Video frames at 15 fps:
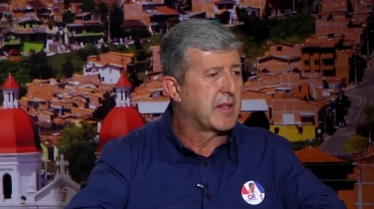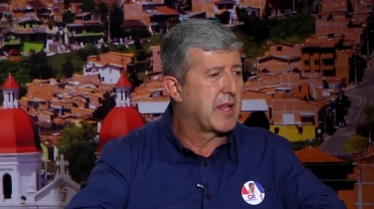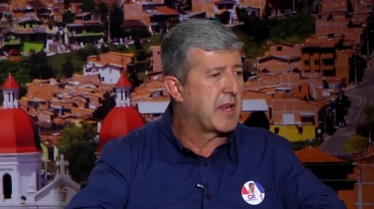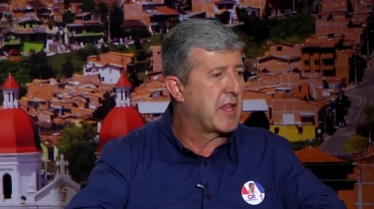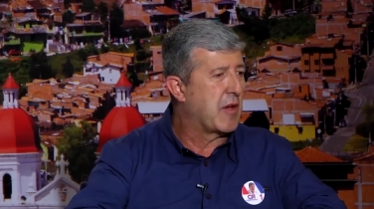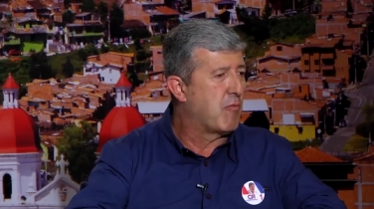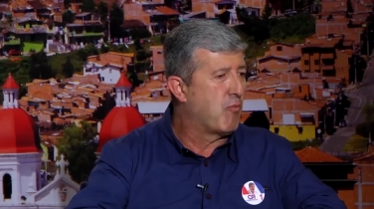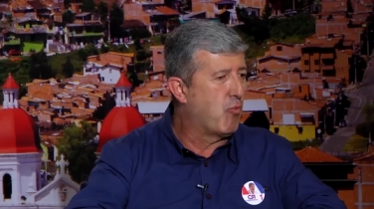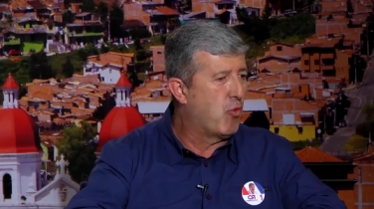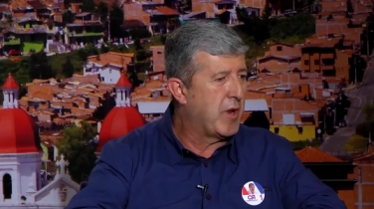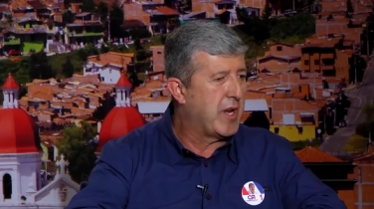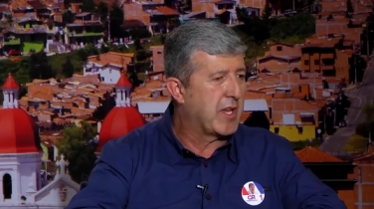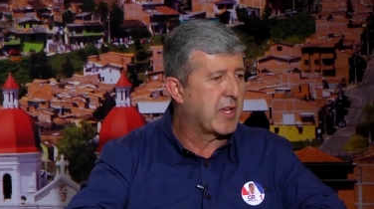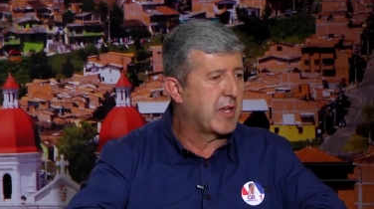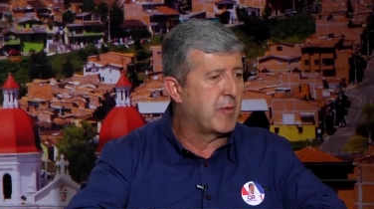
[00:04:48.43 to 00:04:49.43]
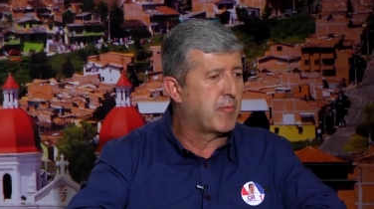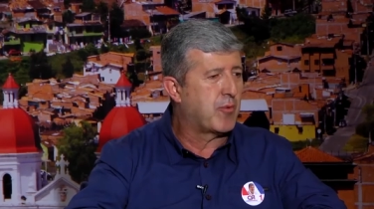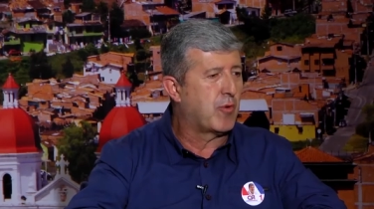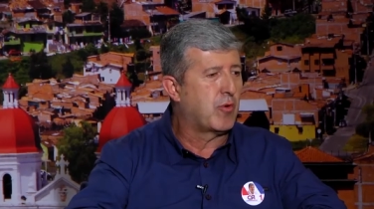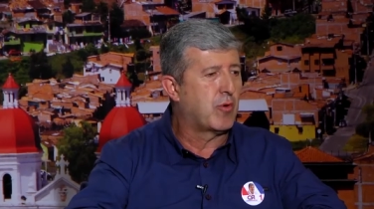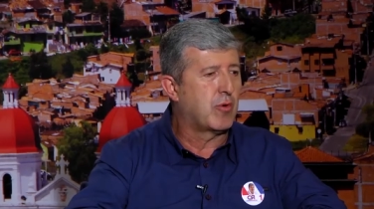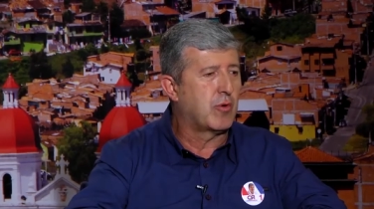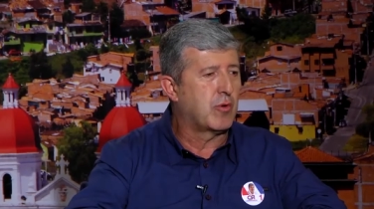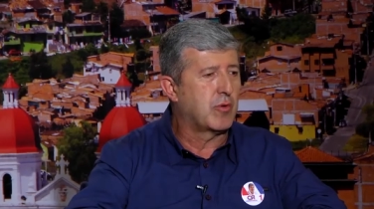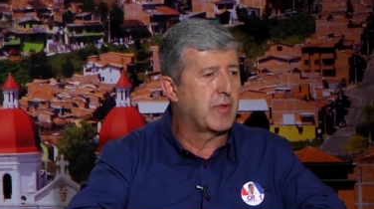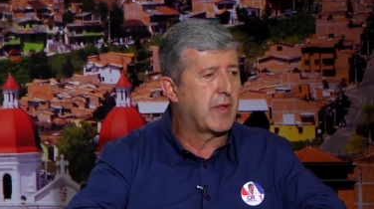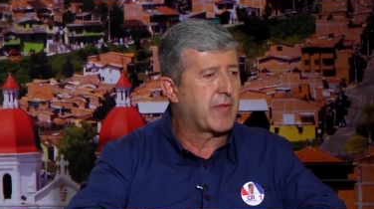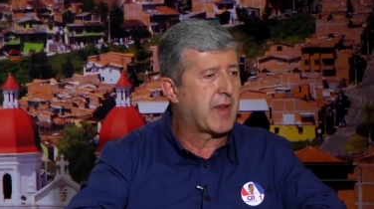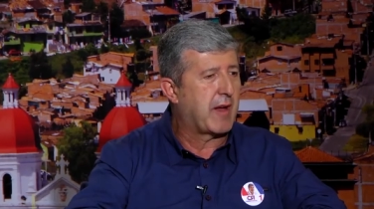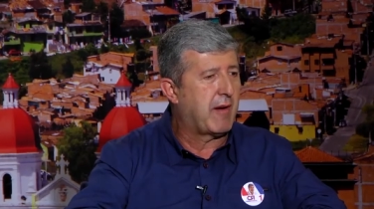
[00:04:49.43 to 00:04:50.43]
tenía un buen equipo
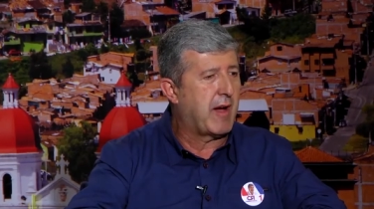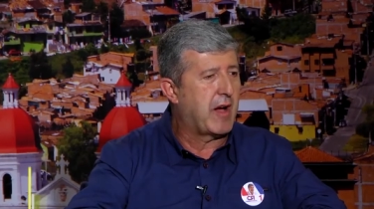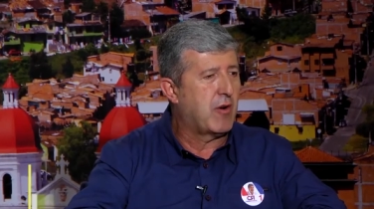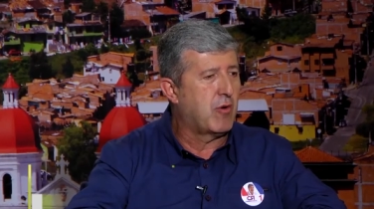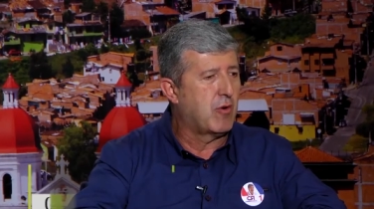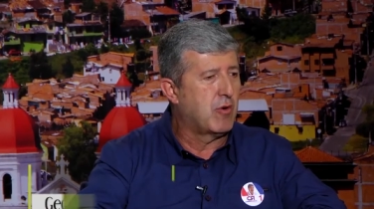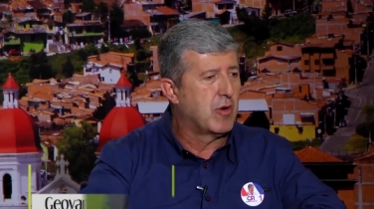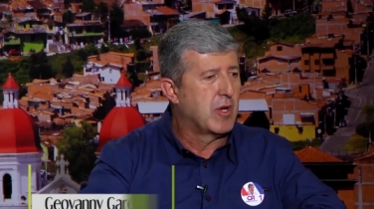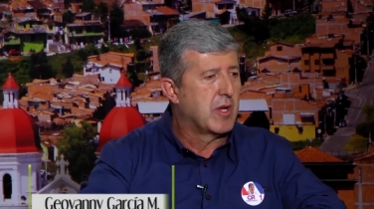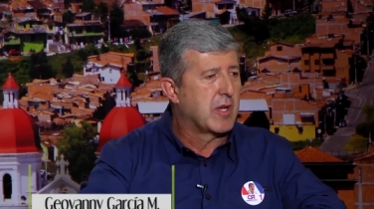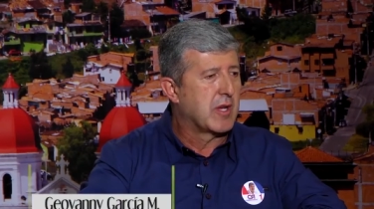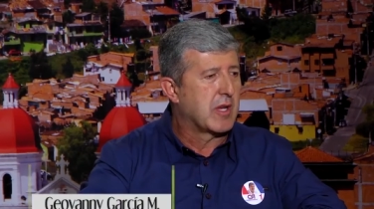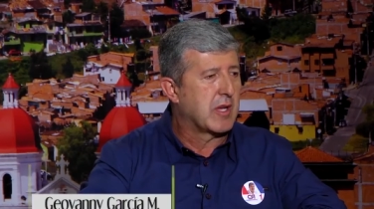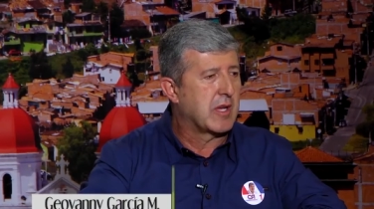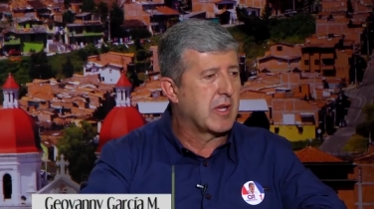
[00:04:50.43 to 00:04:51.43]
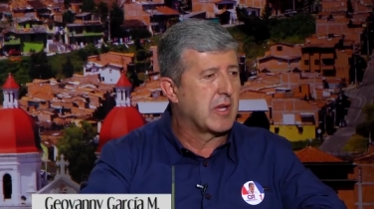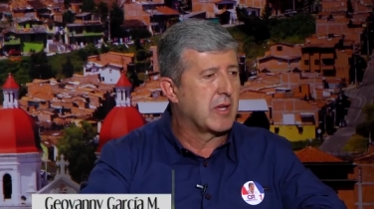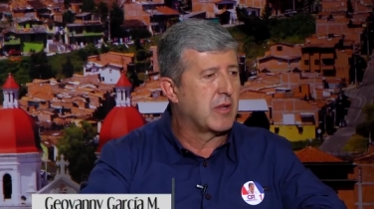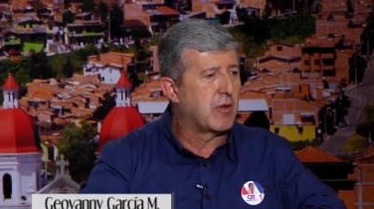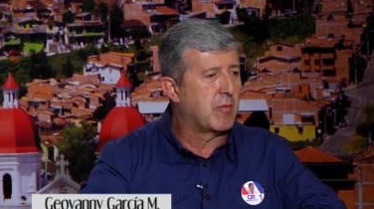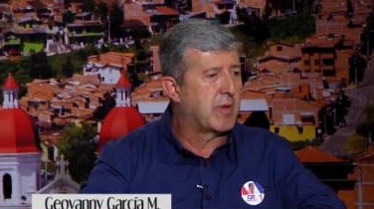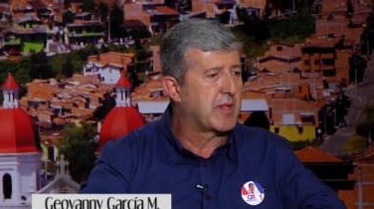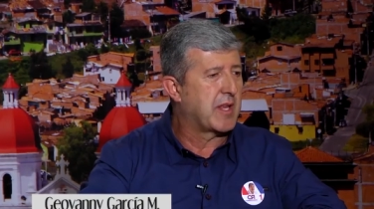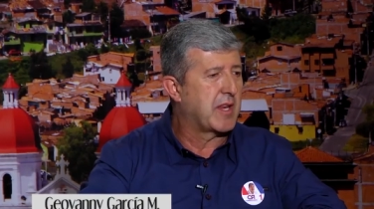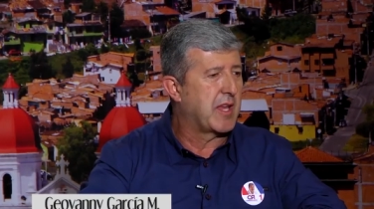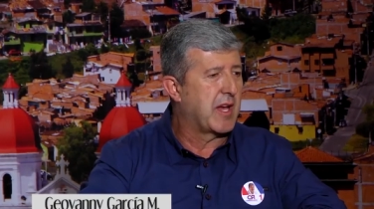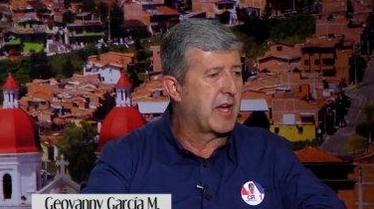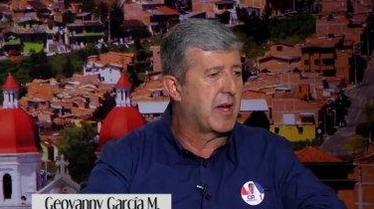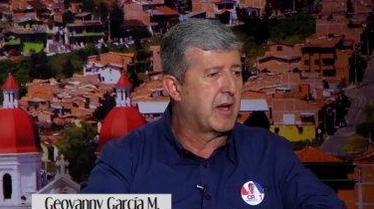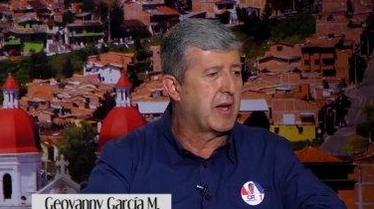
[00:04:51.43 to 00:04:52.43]
de trabajo y yo me
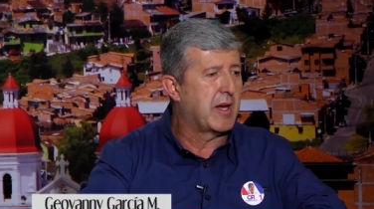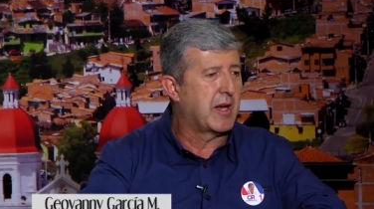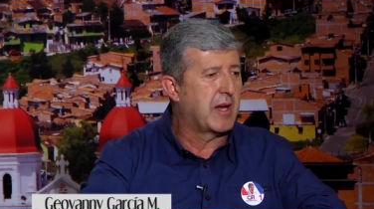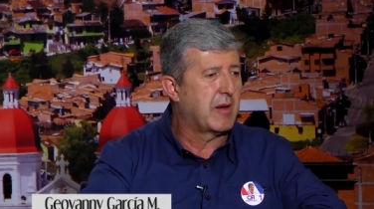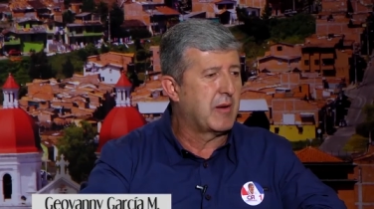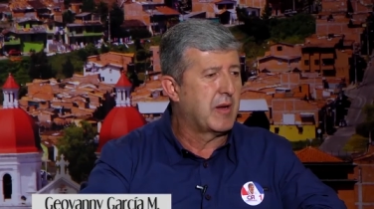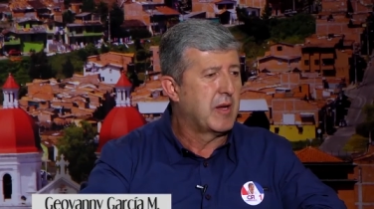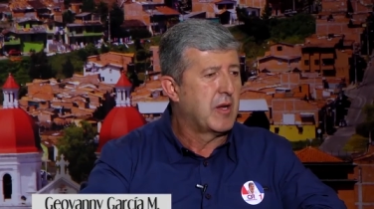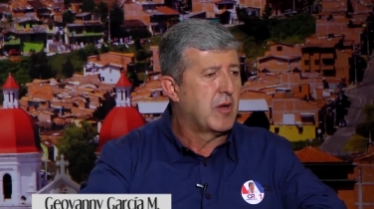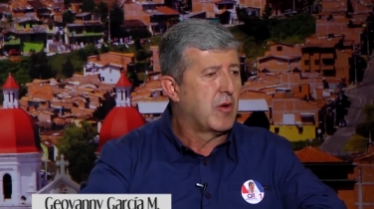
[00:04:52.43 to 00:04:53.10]
tenía